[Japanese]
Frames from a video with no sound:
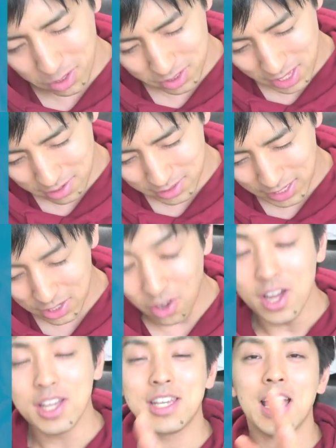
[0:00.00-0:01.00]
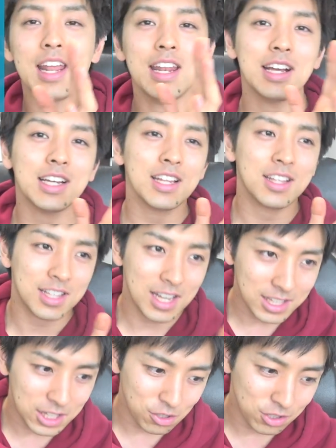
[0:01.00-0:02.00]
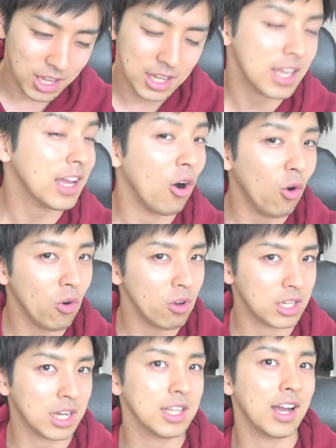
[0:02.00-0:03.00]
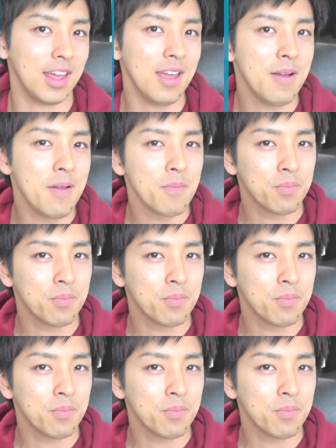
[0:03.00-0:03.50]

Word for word: 思ってるんだけど、やらなかったっていう経験が多い方がね、